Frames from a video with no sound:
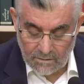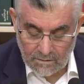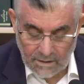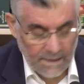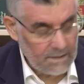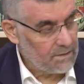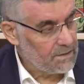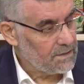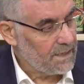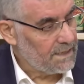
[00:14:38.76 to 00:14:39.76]

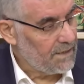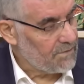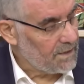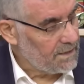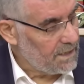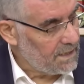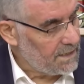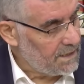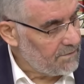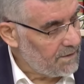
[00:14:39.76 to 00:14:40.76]
Yani ne Tevrat'ta
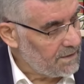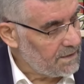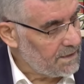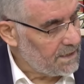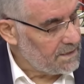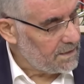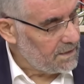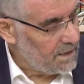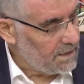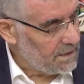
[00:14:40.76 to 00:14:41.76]
ilgileri vardır ne
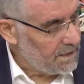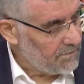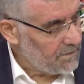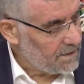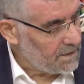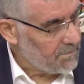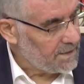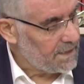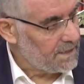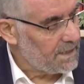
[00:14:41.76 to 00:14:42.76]
İncil'le ilgileri vardır ama
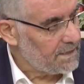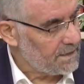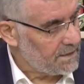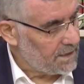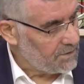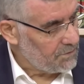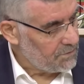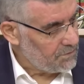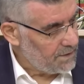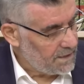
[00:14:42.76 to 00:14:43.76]
kendilerini dinler
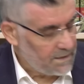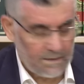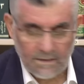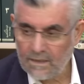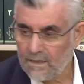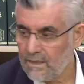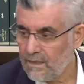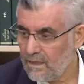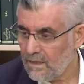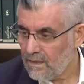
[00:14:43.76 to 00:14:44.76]
görürler.
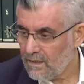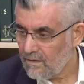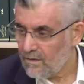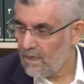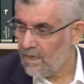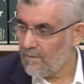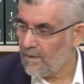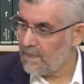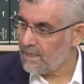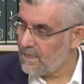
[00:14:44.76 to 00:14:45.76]

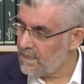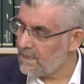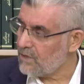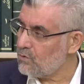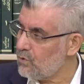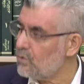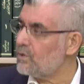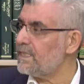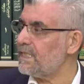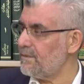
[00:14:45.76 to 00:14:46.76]
Ama ikisi de çok
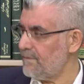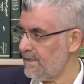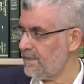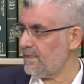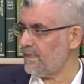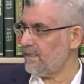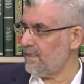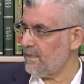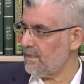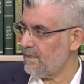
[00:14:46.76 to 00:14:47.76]
iyi bilir ki
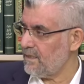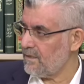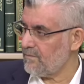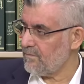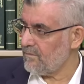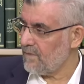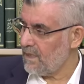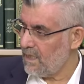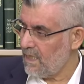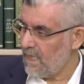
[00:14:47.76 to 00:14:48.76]

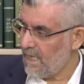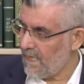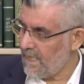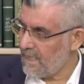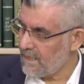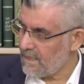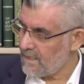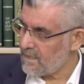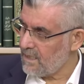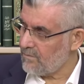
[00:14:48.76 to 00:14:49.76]
eğer
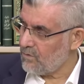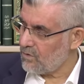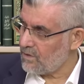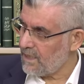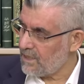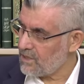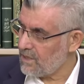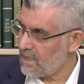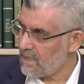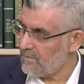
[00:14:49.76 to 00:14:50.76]
İslam ortaya
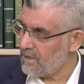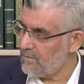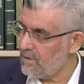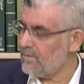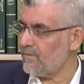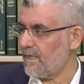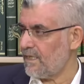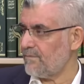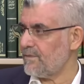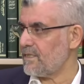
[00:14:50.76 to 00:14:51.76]
çıkarsa bizim hiçbir
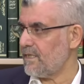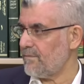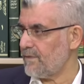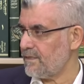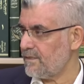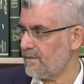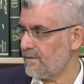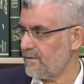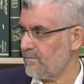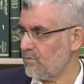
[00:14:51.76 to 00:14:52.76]
varlığımız kalmaz.
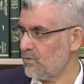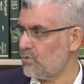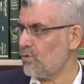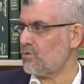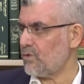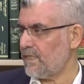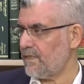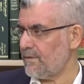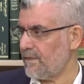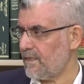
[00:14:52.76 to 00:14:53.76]
Bunu çok çok
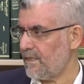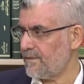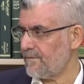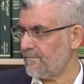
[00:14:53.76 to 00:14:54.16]
iyi bilirler.